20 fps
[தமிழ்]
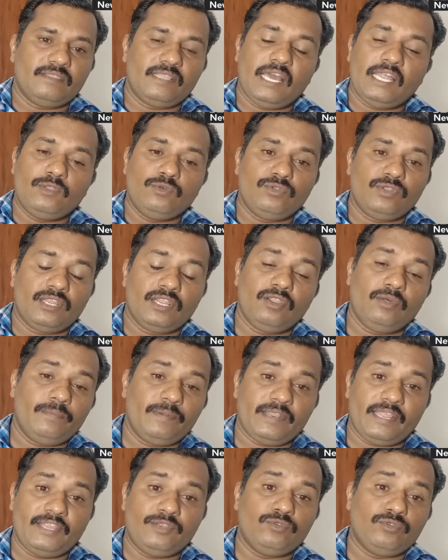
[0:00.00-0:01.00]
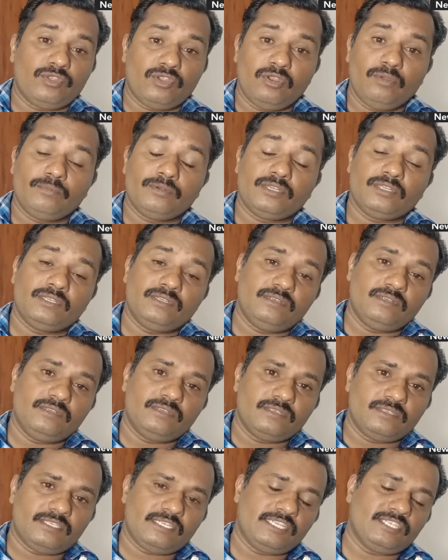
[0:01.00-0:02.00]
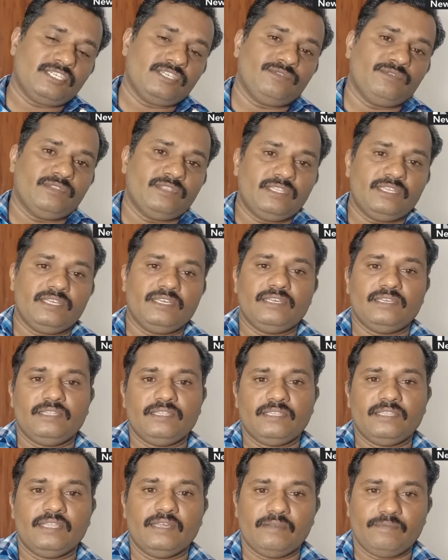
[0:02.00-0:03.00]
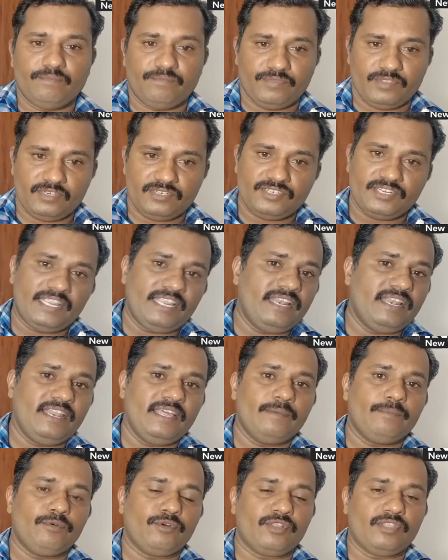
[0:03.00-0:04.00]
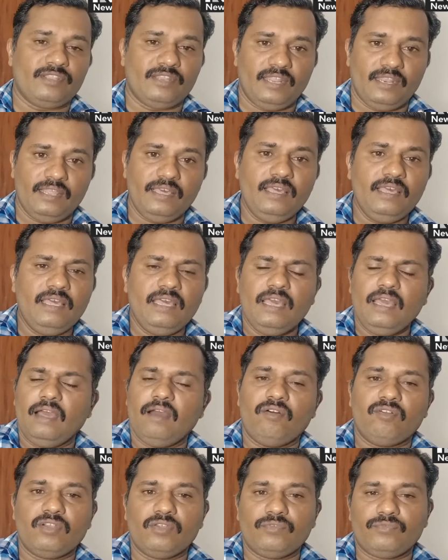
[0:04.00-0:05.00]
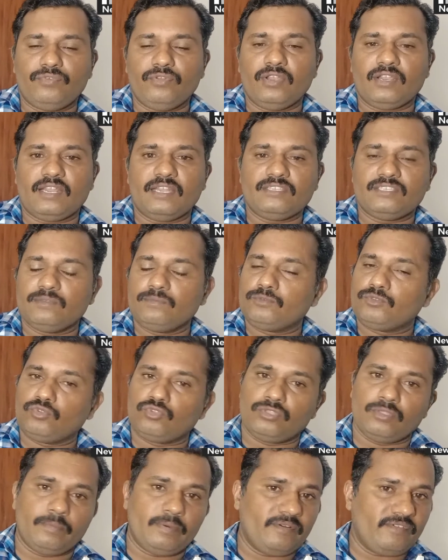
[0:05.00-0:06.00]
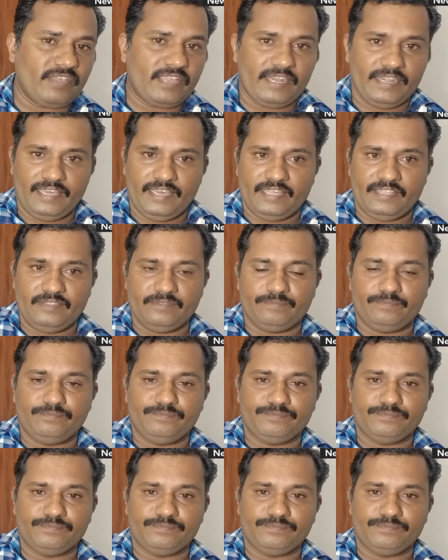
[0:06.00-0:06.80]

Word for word: நானூறு கிலோமீட்டர் ஐநூறு கிலோமீட்டர் ஸ்ட்ரெச்சுக்கு வந்து இந்த ட்ரெயின்லேயே போகிறதுனால அவங்க ஃபியூல் கன்சம்ஷன் சுத்தமாகவே கிடையாது